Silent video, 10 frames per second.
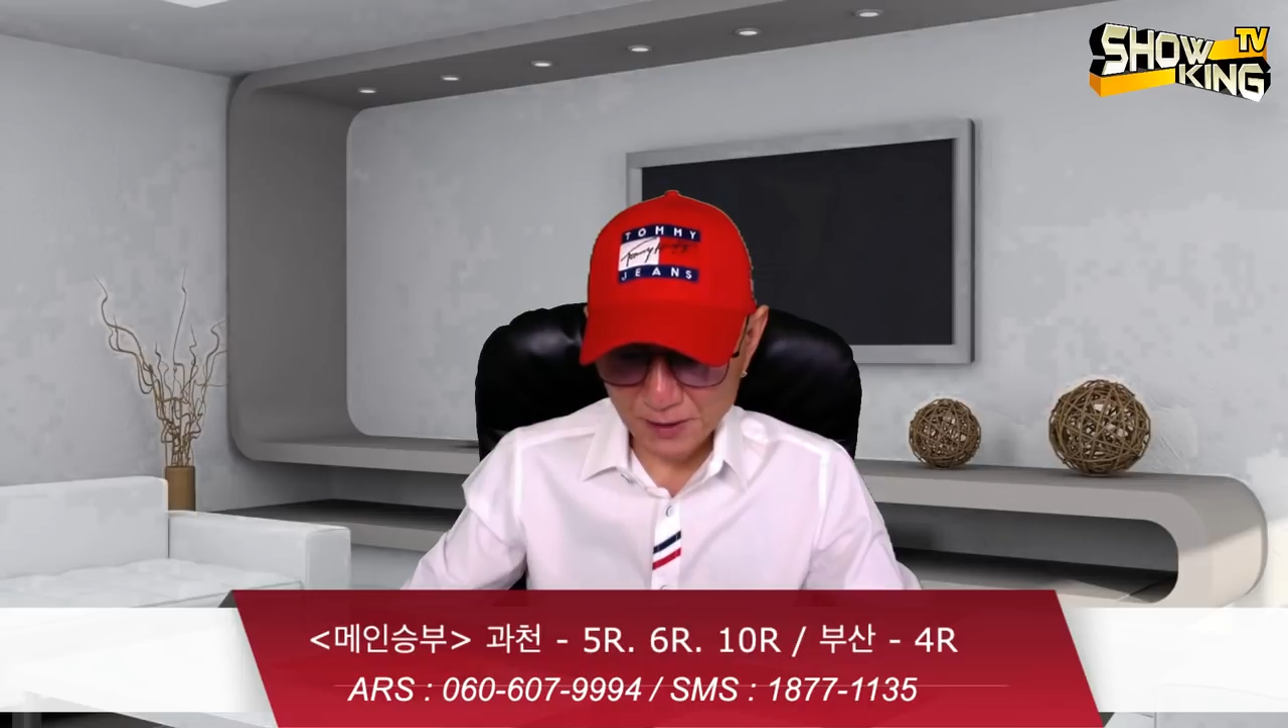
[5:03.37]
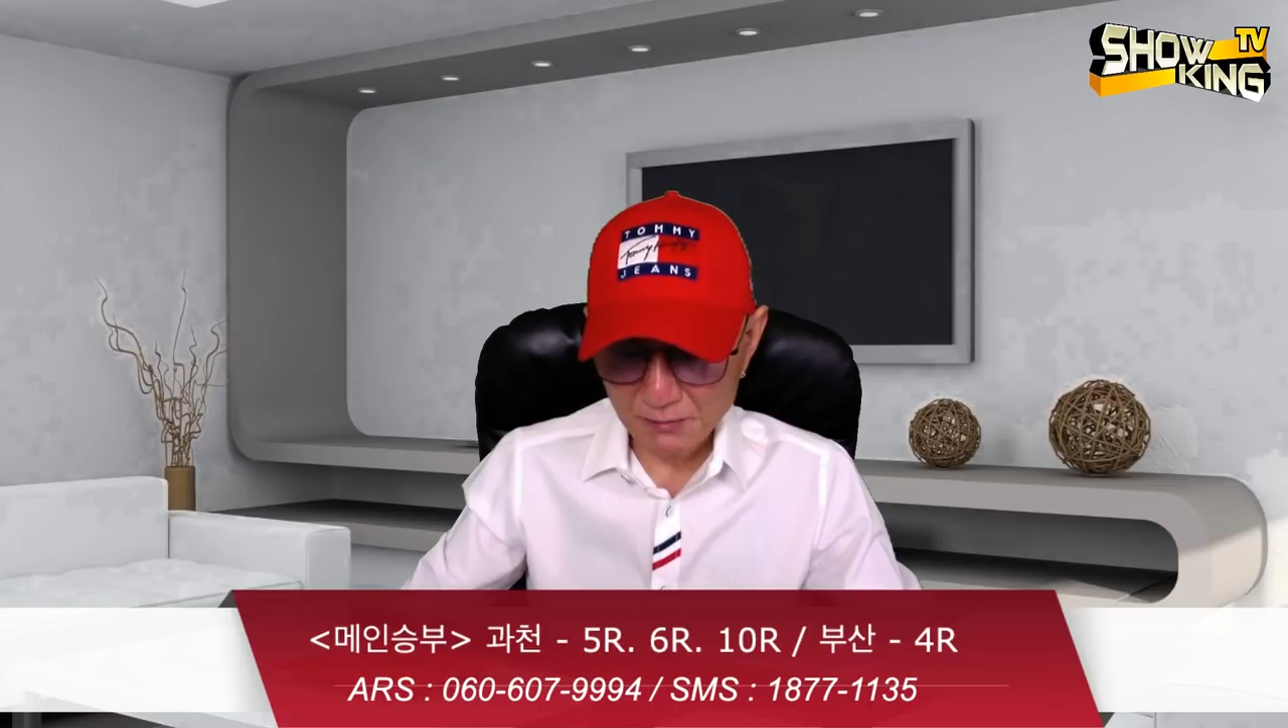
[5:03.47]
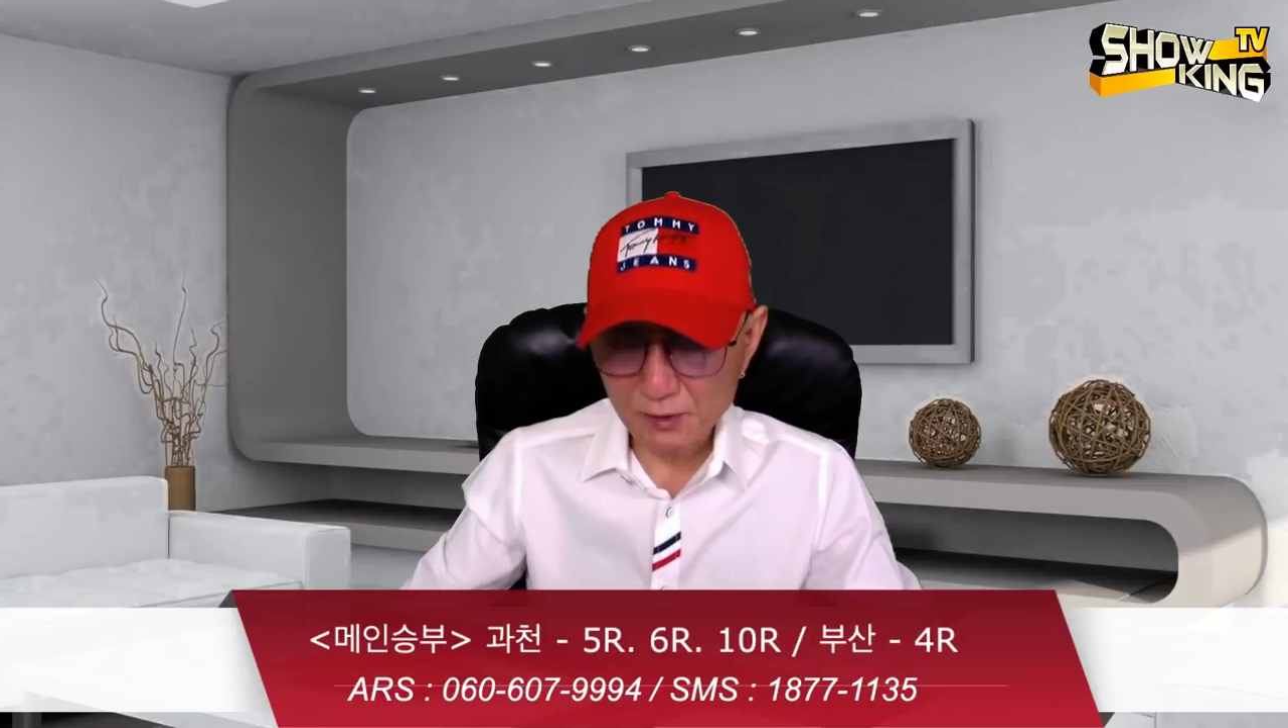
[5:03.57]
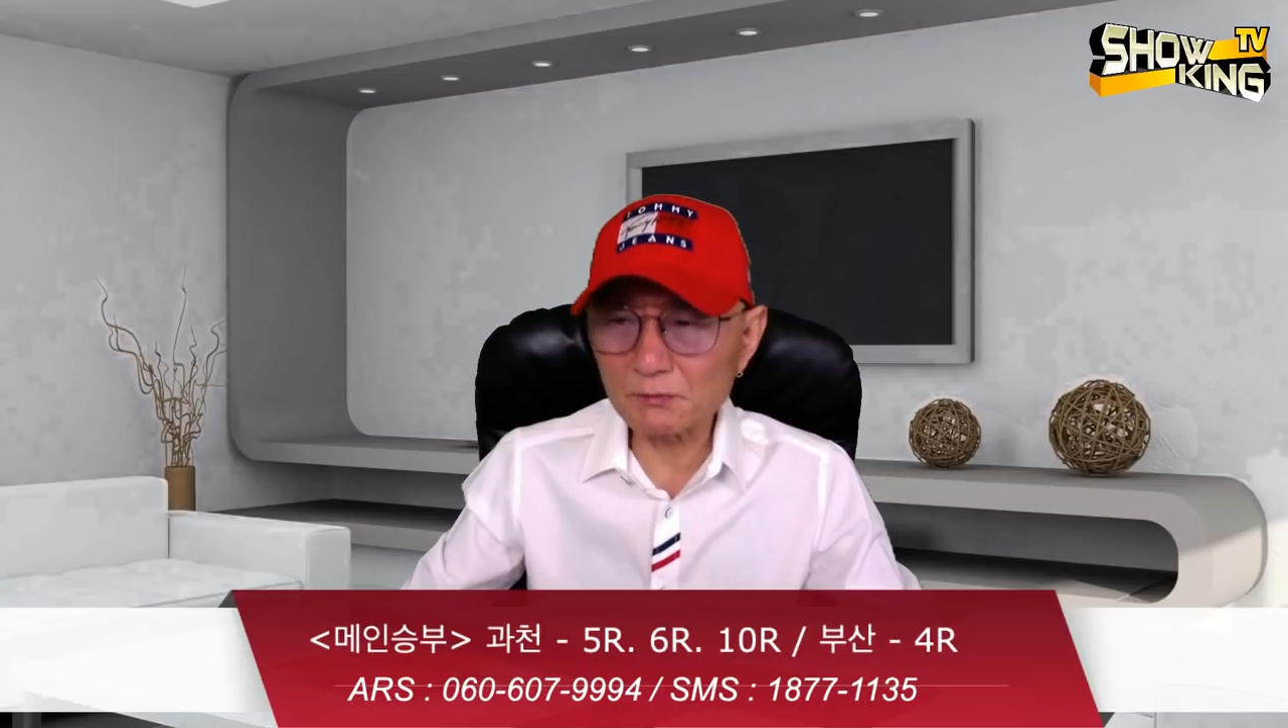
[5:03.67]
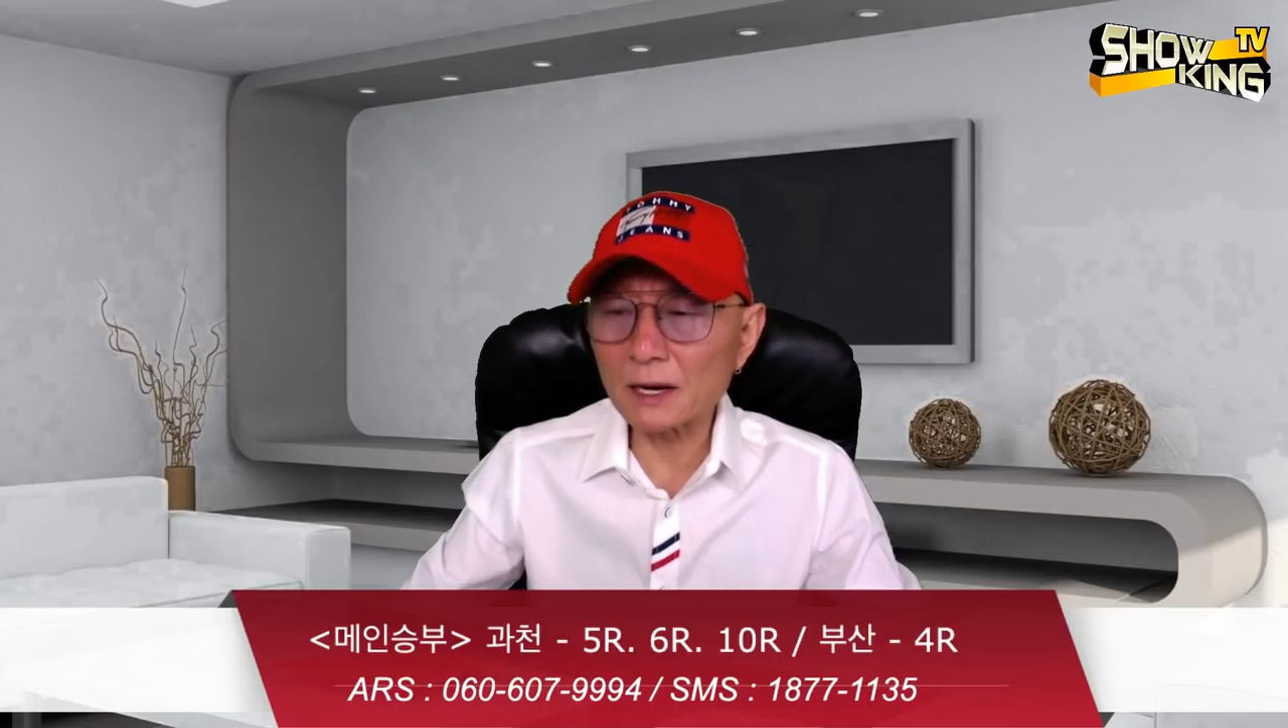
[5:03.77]

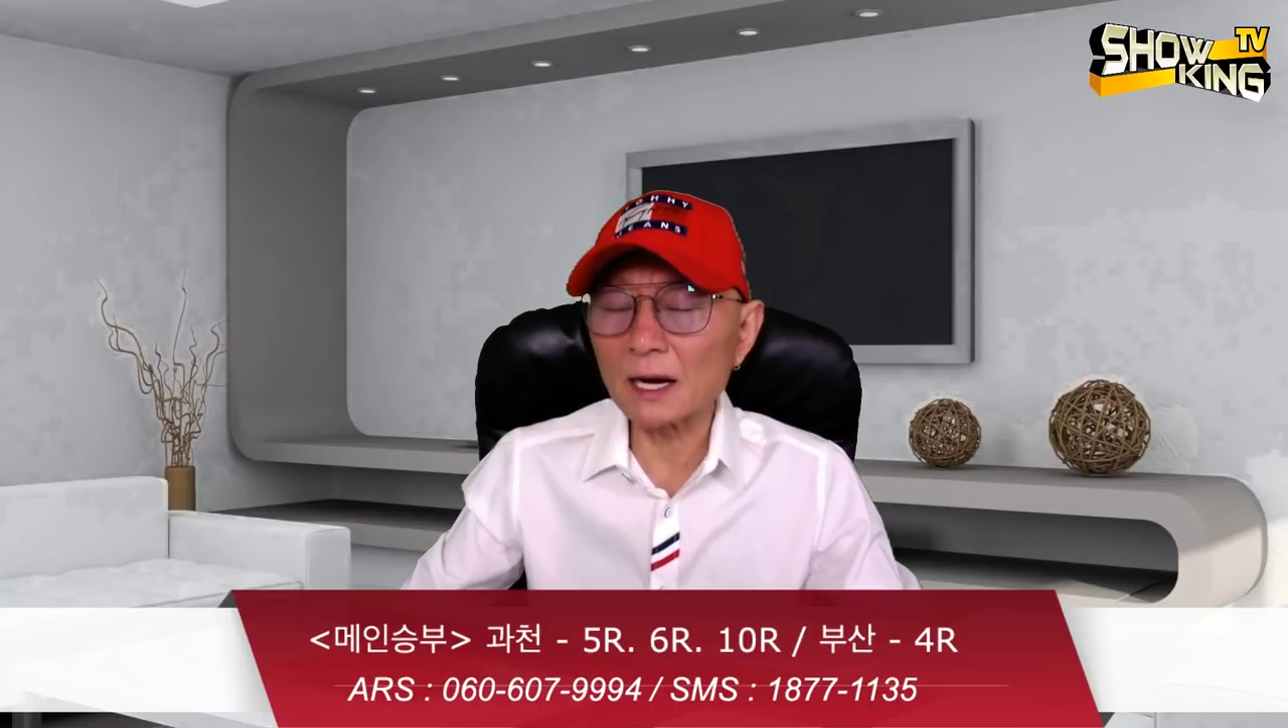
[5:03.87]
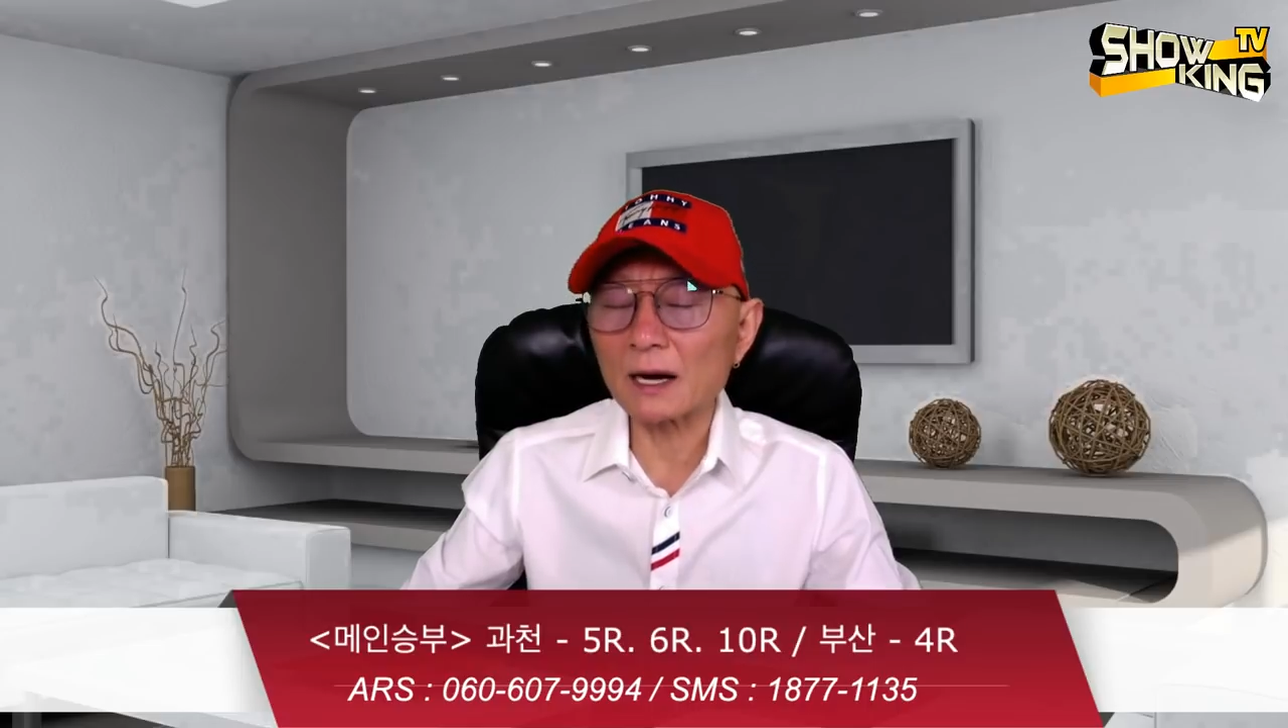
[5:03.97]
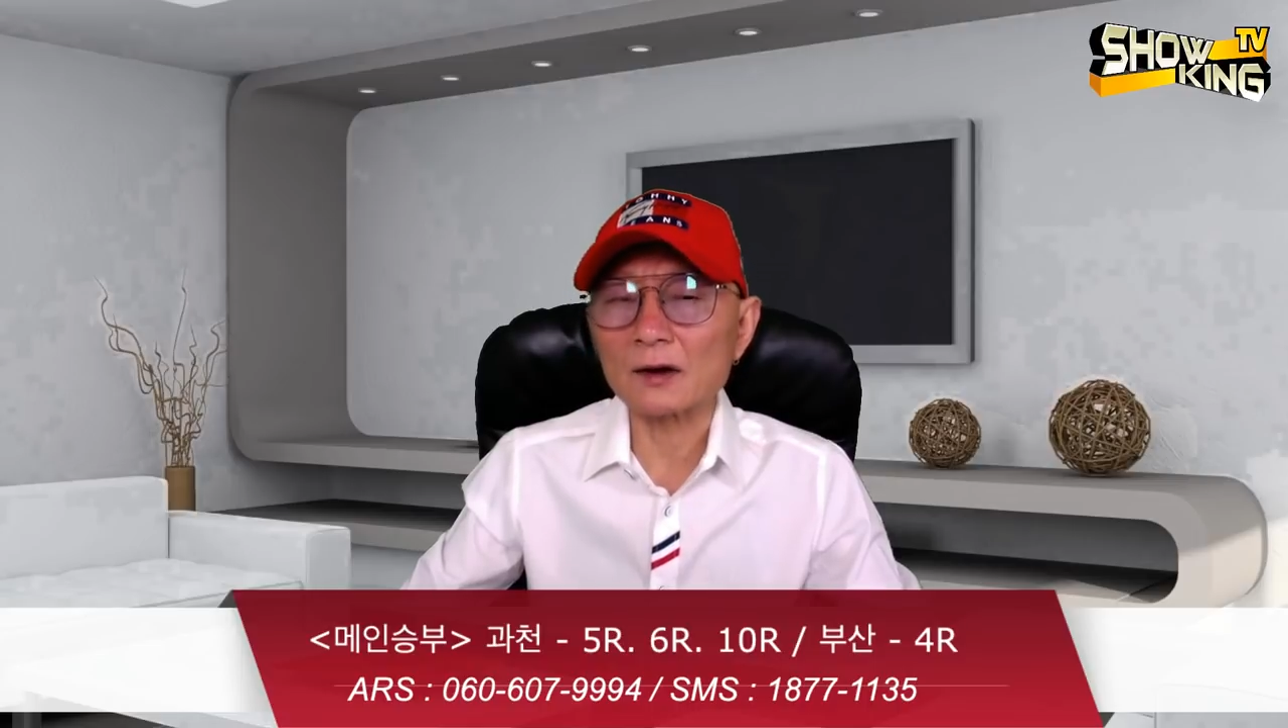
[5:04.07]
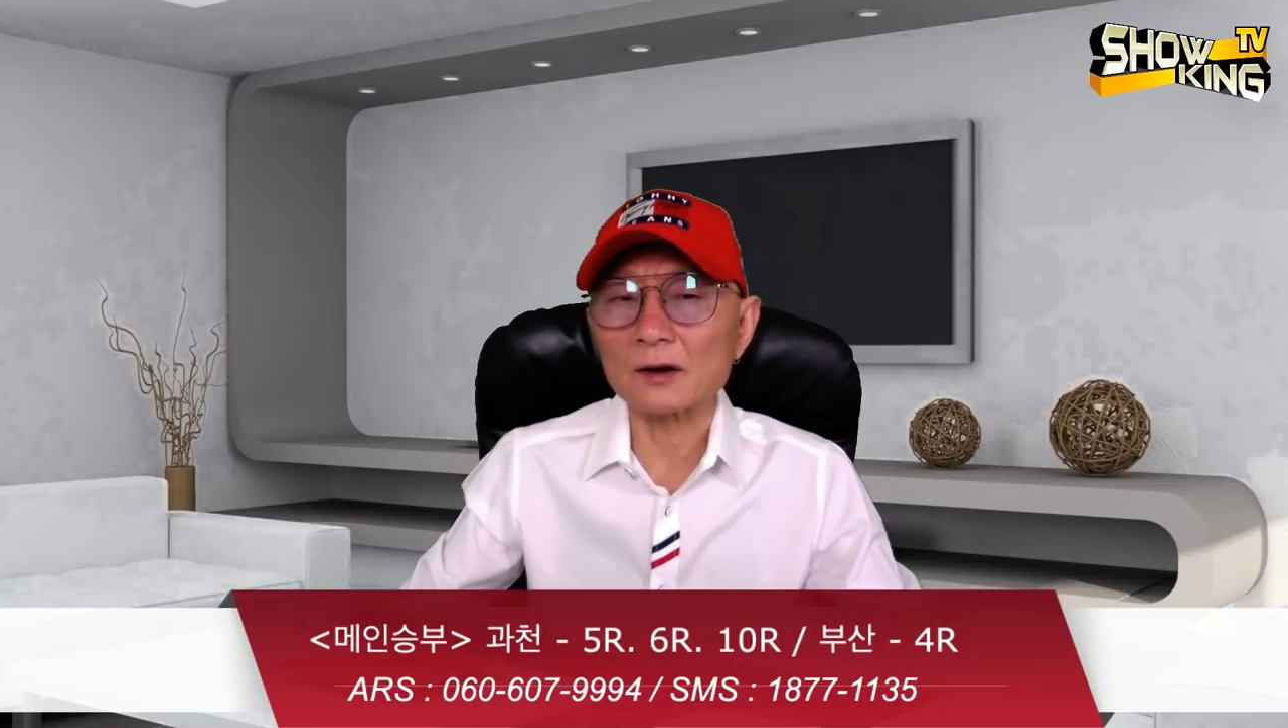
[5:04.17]
8번 마